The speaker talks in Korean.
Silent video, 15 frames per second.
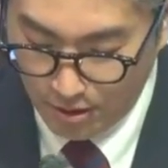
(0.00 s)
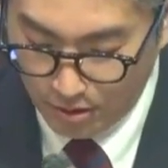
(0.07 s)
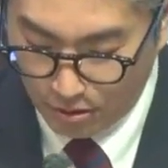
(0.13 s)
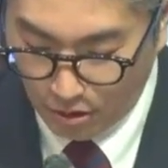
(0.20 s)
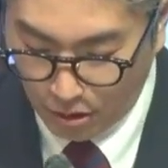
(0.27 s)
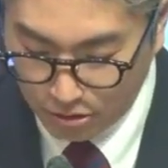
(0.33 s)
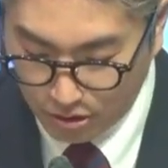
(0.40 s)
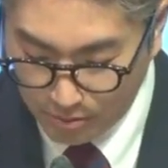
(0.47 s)

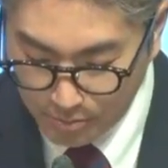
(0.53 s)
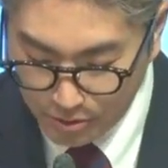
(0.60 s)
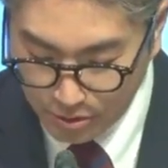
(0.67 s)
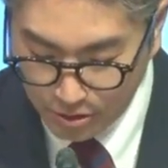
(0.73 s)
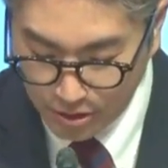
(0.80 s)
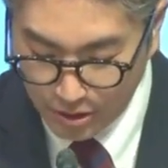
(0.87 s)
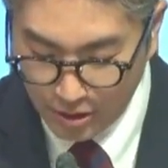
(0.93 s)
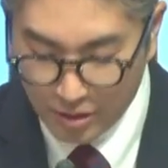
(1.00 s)
또 어떤
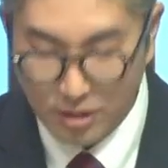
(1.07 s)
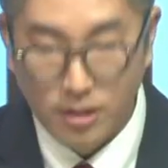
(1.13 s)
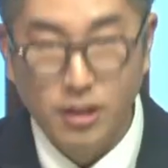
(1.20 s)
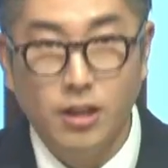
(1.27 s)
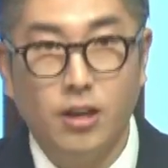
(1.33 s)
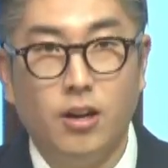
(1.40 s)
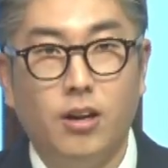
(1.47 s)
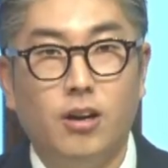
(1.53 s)
분들은
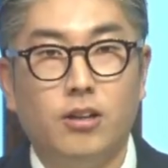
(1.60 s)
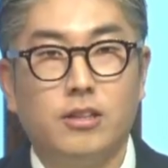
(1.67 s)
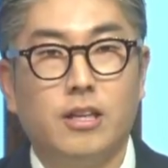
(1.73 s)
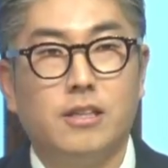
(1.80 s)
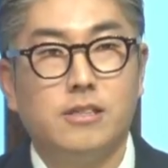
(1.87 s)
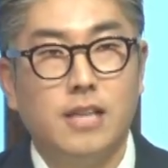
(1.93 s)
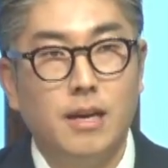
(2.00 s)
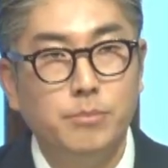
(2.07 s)
어,
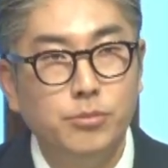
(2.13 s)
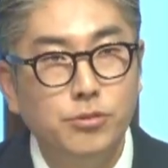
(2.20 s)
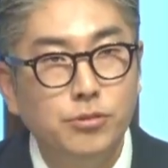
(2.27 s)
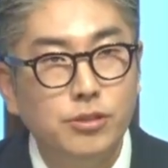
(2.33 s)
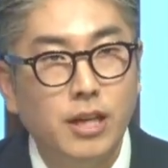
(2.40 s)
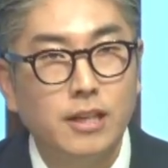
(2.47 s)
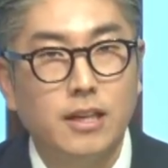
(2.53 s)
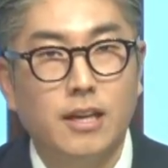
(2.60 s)
이렇게
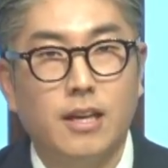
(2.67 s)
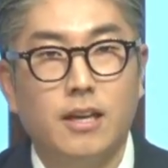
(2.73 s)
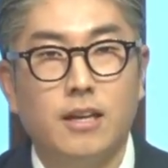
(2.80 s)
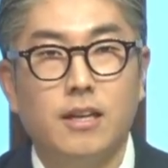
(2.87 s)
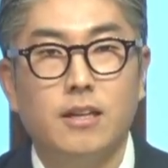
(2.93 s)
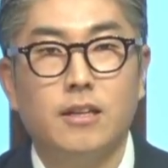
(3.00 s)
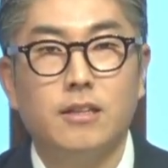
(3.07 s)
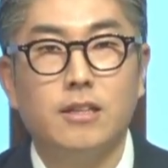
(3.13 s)
차분하게
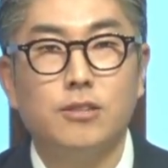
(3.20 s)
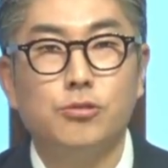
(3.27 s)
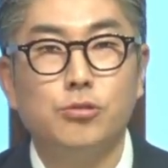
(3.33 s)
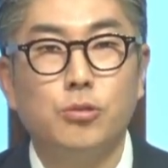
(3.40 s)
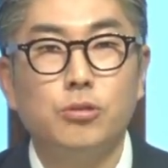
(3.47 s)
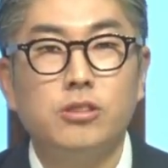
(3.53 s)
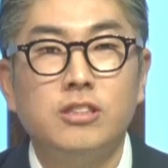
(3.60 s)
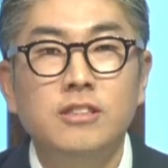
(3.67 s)
이렇게
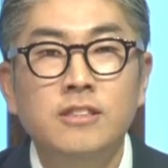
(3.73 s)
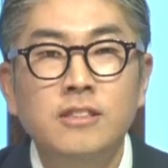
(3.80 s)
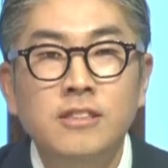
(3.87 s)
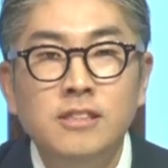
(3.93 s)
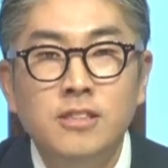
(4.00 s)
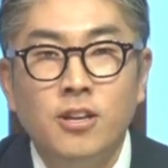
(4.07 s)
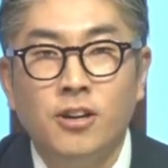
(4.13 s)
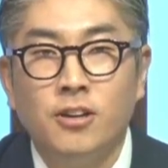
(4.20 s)
주로
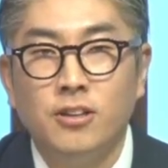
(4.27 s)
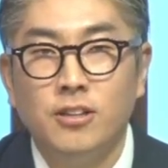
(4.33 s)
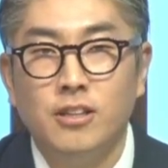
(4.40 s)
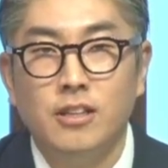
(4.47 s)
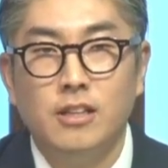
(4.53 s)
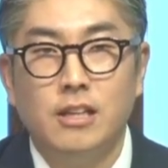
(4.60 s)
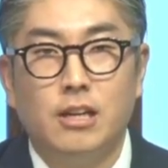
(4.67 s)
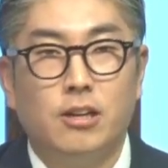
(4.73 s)
듣는 형,
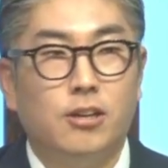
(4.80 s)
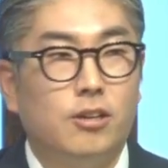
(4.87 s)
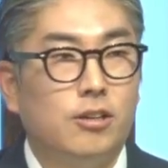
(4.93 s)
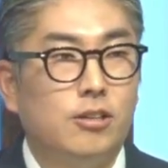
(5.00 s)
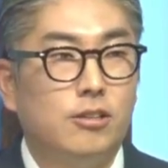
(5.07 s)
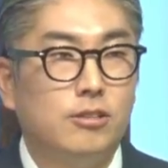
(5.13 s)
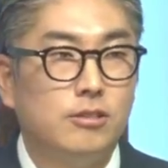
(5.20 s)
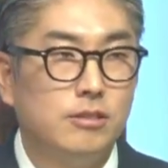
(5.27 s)

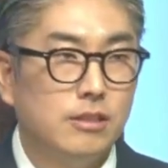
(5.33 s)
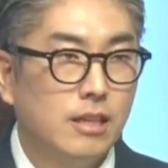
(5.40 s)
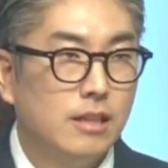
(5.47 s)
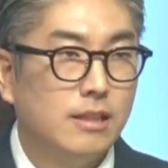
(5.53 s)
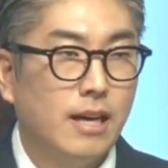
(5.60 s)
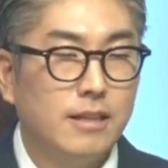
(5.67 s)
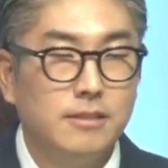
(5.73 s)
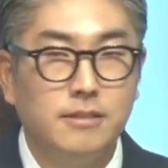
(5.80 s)
어, 이렇게
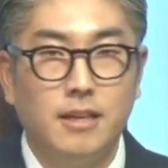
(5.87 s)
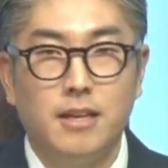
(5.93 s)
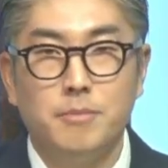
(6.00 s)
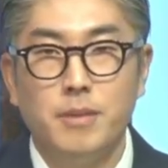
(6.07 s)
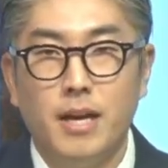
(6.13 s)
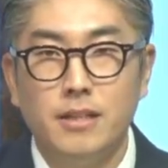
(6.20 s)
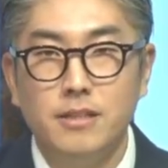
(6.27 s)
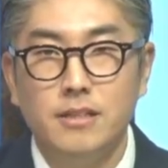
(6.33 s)
다른
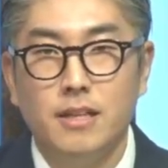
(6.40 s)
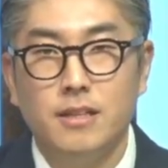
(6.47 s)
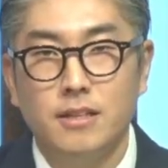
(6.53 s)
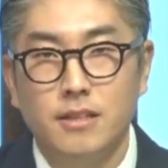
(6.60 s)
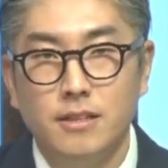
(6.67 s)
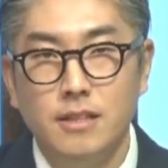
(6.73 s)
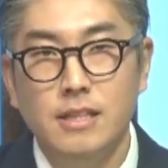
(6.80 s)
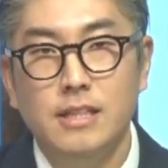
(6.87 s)
사람이 하는
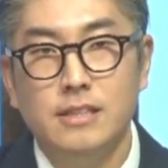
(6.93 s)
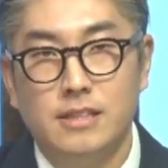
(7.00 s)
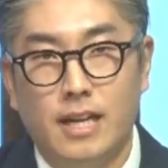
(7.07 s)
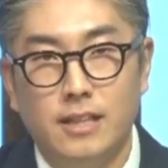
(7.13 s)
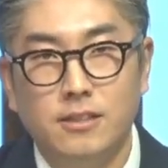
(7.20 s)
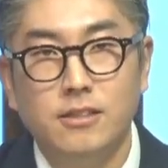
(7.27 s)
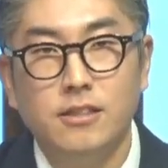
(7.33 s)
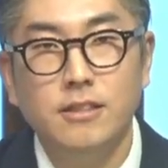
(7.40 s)
얘기를
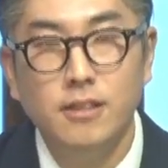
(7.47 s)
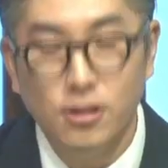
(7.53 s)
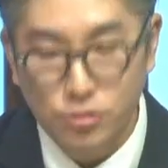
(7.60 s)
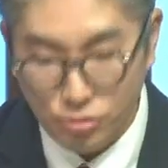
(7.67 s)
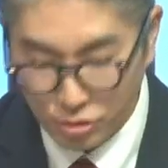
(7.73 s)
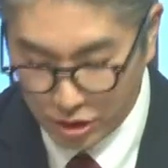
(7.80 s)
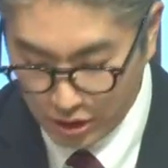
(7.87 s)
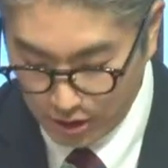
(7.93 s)
잘
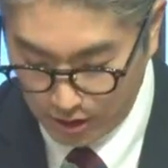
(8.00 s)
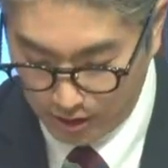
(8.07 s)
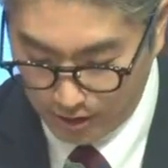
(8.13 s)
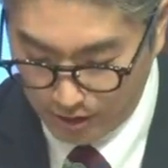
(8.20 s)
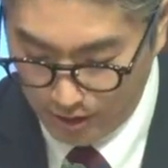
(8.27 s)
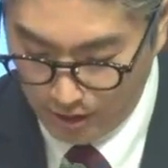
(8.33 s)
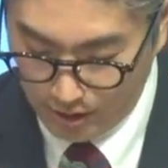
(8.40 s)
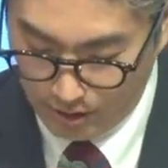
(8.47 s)
들어주시는
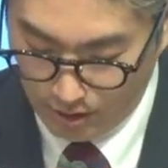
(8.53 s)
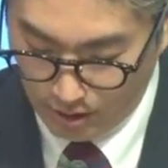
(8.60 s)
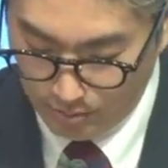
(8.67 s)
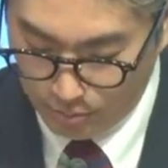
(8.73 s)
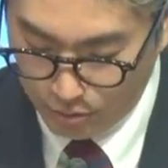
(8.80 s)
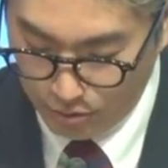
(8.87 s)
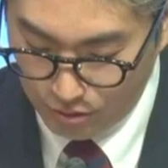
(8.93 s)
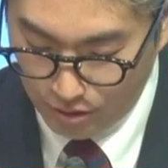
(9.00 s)
그런
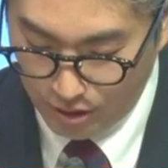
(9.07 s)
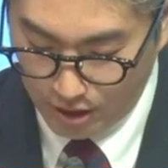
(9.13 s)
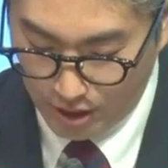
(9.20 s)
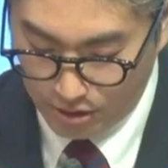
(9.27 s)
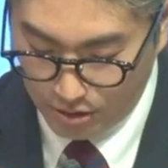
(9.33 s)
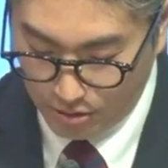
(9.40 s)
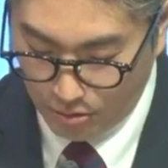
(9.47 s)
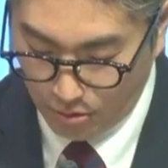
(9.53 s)
분들이
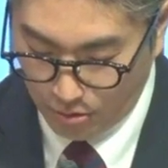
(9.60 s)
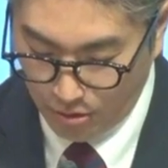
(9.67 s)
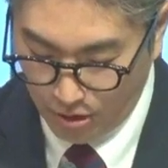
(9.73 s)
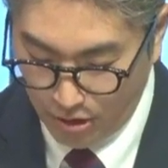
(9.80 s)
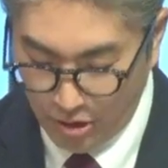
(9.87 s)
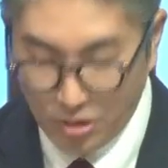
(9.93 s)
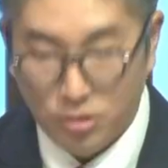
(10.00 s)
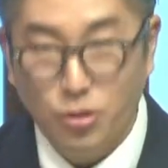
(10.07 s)
계시고
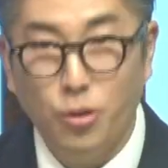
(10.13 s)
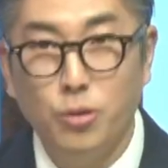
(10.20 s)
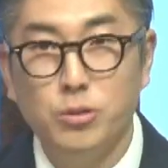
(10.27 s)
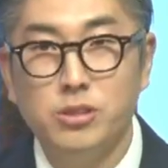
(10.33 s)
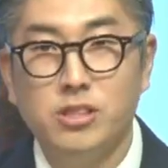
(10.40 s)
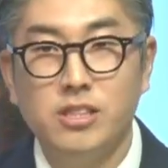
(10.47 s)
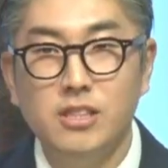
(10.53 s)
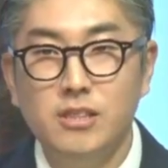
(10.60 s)
또
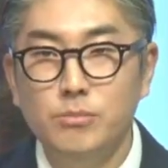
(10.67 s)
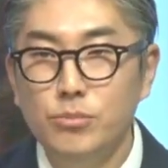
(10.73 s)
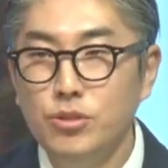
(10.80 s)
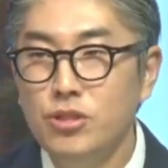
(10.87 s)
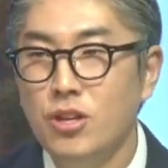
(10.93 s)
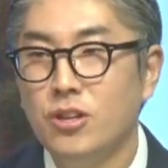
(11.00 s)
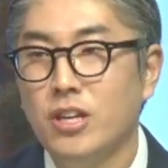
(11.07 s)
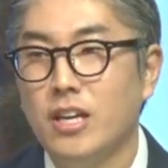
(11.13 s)

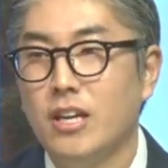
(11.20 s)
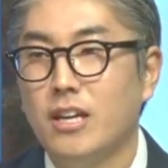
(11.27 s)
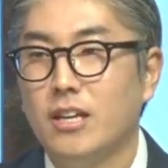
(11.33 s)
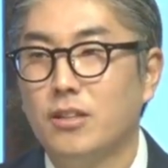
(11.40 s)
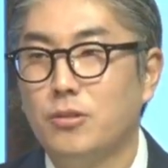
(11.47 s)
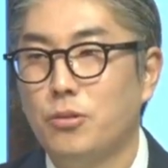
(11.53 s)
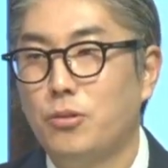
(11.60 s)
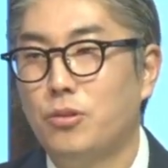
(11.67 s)

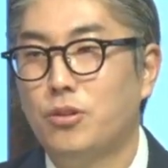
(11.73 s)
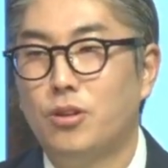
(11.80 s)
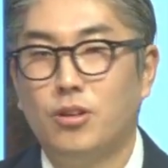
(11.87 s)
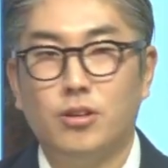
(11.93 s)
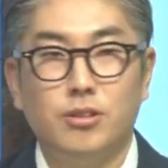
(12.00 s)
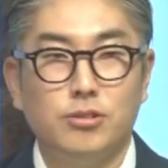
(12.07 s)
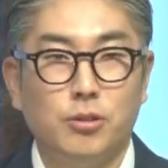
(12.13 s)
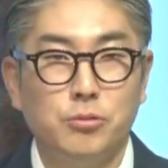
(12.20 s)
질문형의 또
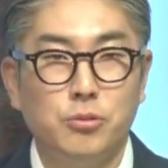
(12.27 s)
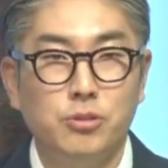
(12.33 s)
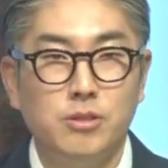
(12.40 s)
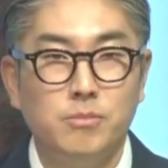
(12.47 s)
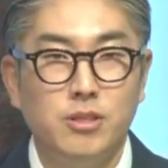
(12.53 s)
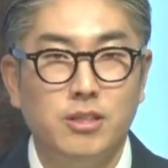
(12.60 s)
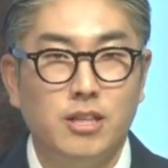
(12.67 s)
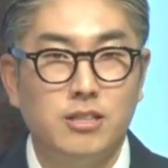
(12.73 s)
어,
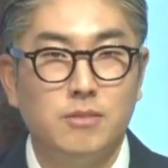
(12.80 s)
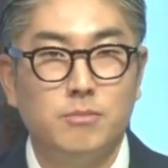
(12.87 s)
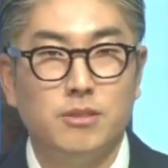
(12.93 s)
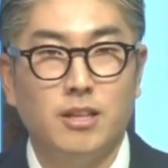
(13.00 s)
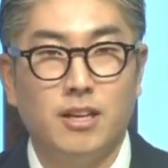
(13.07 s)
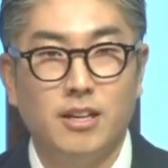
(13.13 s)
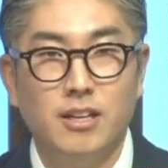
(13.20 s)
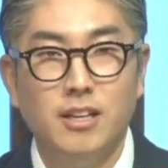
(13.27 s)
성도님들이
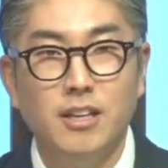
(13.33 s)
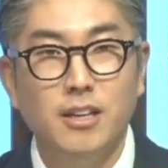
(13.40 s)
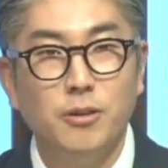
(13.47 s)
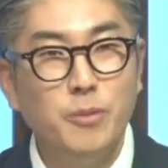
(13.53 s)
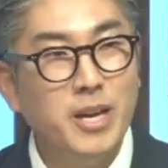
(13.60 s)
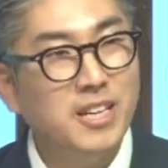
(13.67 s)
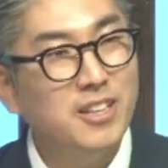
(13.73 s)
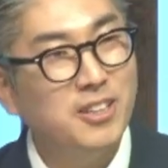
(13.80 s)
계십니다.
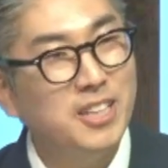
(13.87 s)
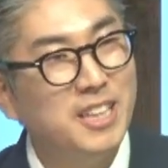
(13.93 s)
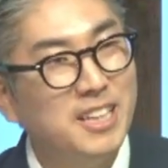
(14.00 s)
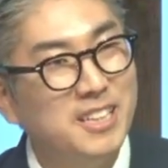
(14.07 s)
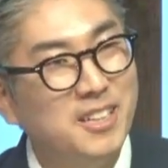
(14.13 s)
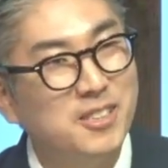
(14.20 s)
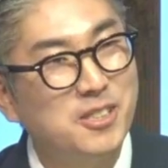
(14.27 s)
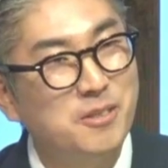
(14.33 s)
왜 그렇게
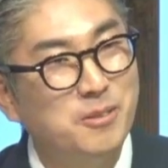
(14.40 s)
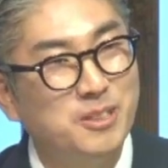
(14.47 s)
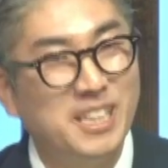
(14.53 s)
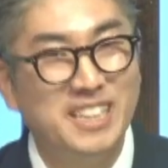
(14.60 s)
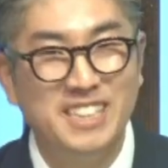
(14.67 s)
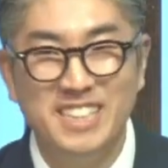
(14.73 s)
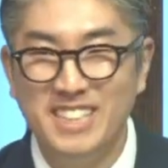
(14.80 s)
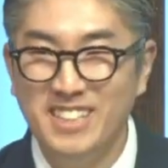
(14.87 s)
되는 거죠,
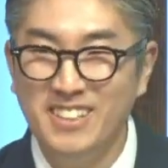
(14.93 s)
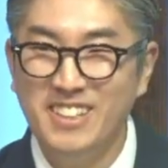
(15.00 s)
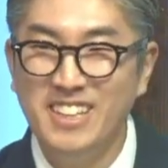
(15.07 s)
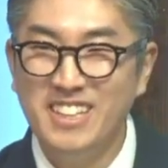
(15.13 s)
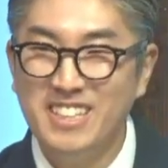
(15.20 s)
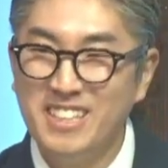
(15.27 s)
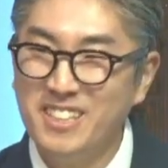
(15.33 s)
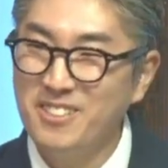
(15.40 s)
목사님?
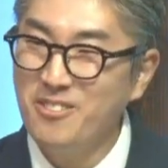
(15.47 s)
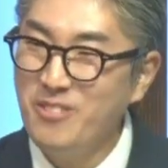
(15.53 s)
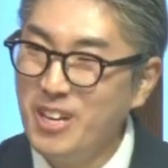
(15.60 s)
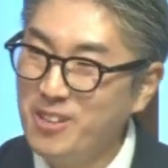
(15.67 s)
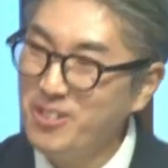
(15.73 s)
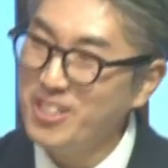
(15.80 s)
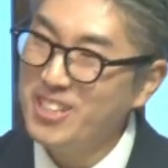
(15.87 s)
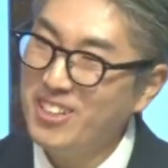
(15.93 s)
이거는 왜
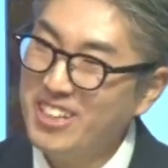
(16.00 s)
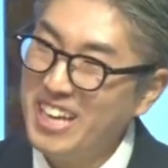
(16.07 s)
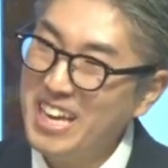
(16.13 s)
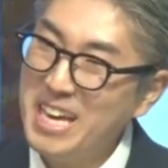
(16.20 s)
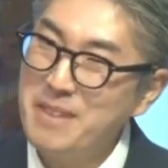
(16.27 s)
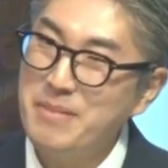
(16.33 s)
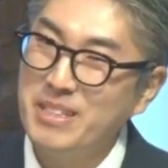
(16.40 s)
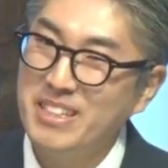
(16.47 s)
꼭 이렇게
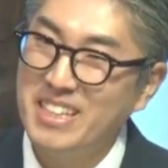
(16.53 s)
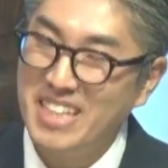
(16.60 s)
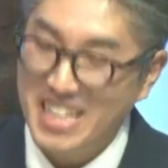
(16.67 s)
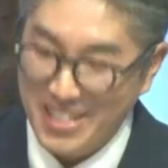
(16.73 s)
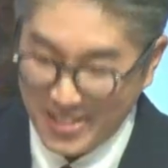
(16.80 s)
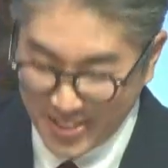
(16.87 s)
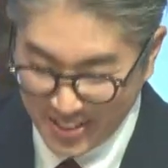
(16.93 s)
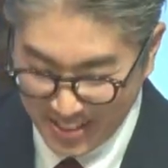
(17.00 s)
해야만
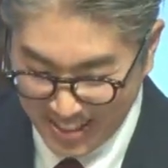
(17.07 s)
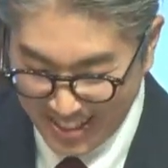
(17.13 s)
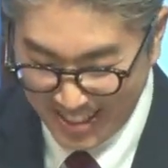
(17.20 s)
되나요?